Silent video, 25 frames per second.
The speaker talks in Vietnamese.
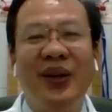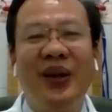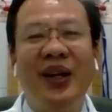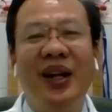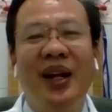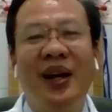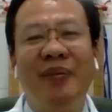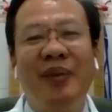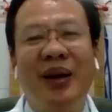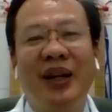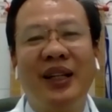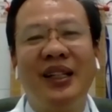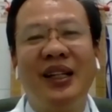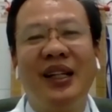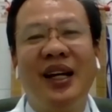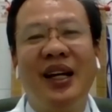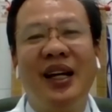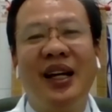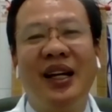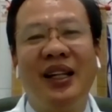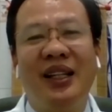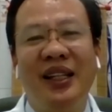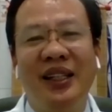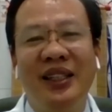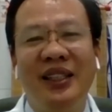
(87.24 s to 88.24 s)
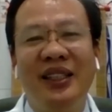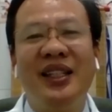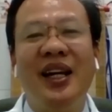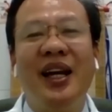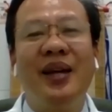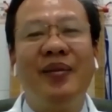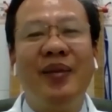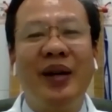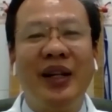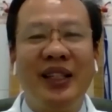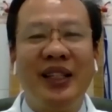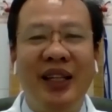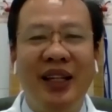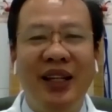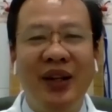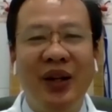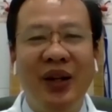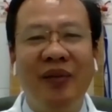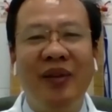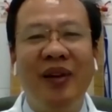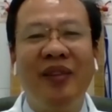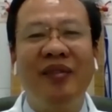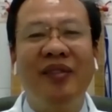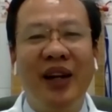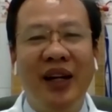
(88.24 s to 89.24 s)
tôi là bác à, tiến sĩ bác sĩ
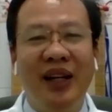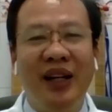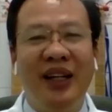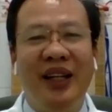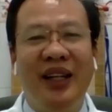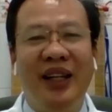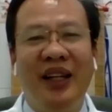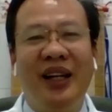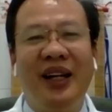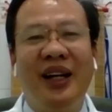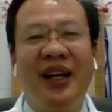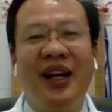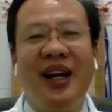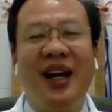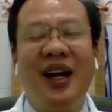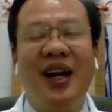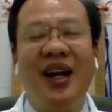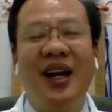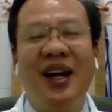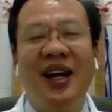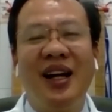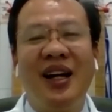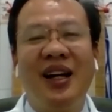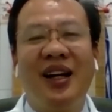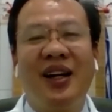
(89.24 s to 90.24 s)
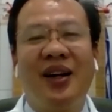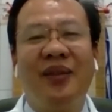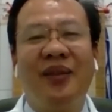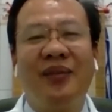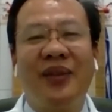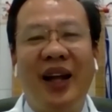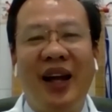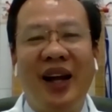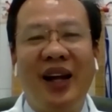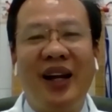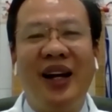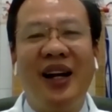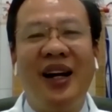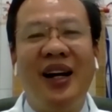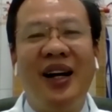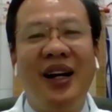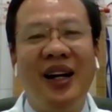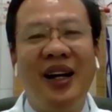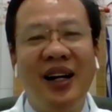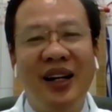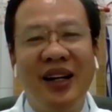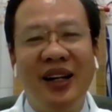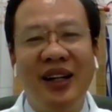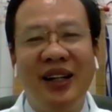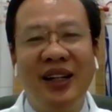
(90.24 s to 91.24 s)
Ngô Minh Vinh hiện à, công tác
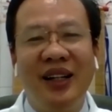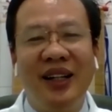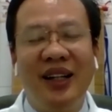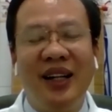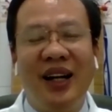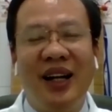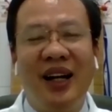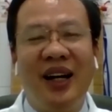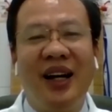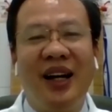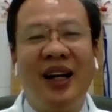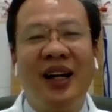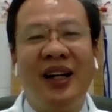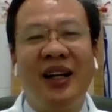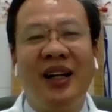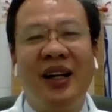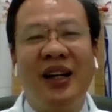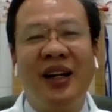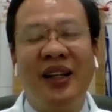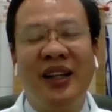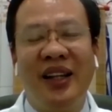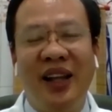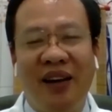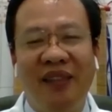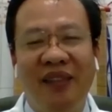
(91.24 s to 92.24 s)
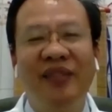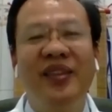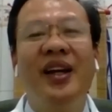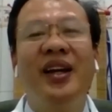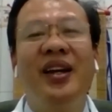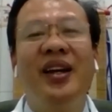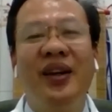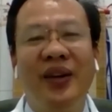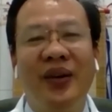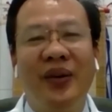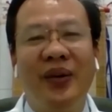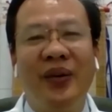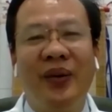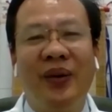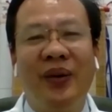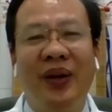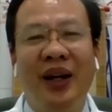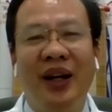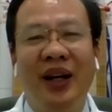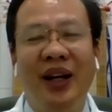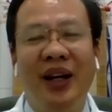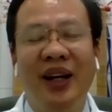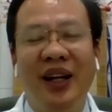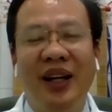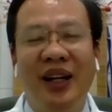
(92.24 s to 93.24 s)
ở à, giảng viên
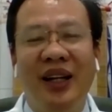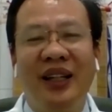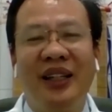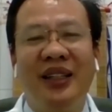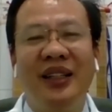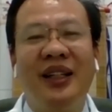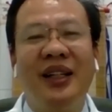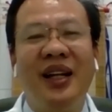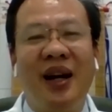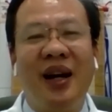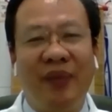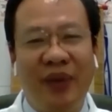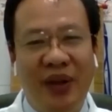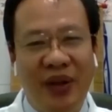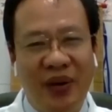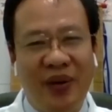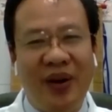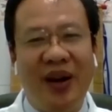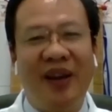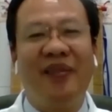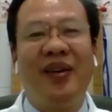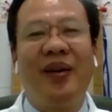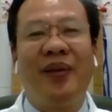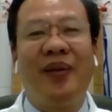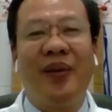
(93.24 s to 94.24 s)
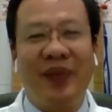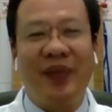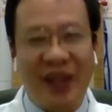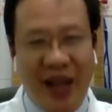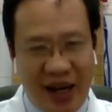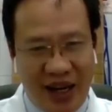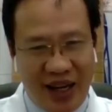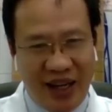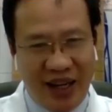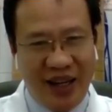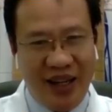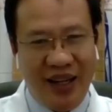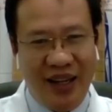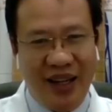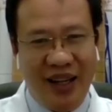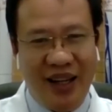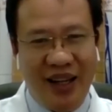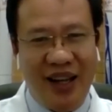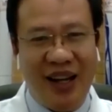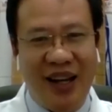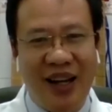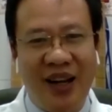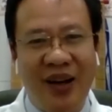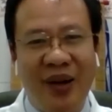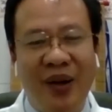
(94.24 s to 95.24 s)
của trường Đại học Y khoa Phạm Ngọc Thạch.
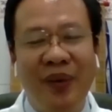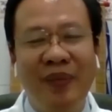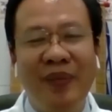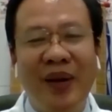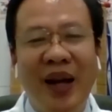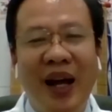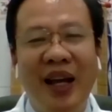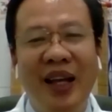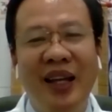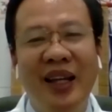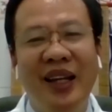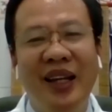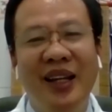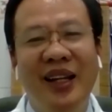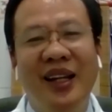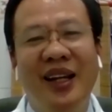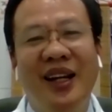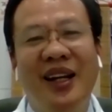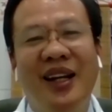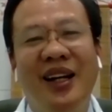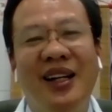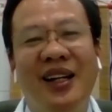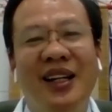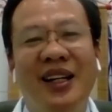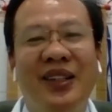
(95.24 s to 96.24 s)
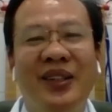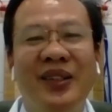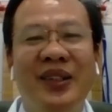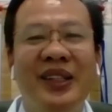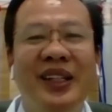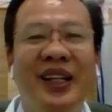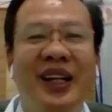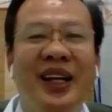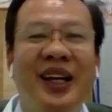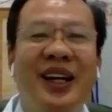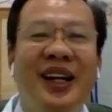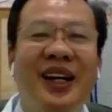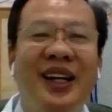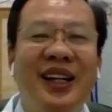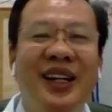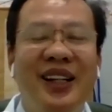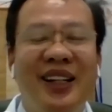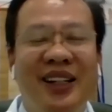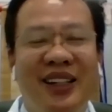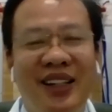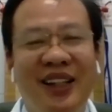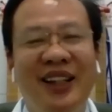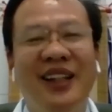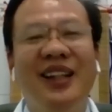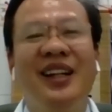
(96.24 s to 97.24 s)
À, hôm nay à, tôi à,
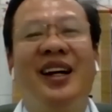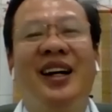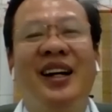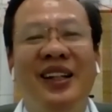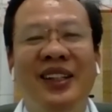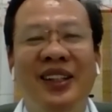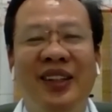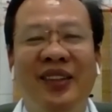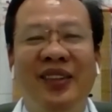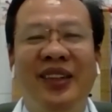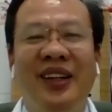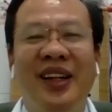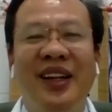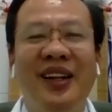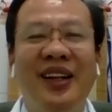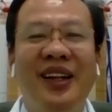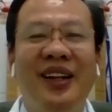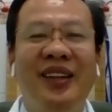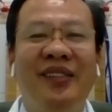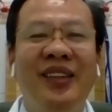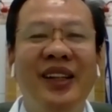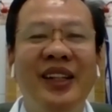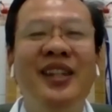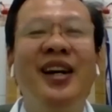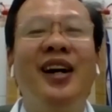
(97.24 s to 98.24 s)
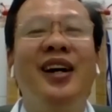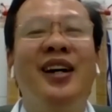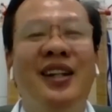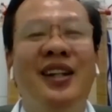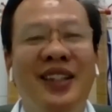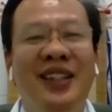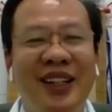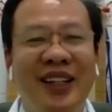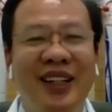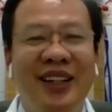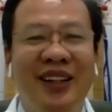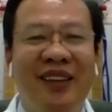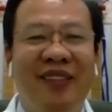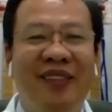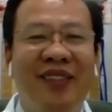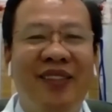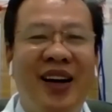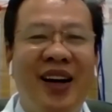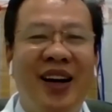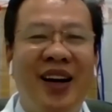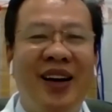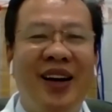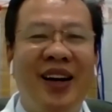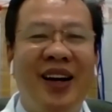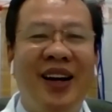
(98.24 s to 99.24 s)
rất là được lấy là vinh dự và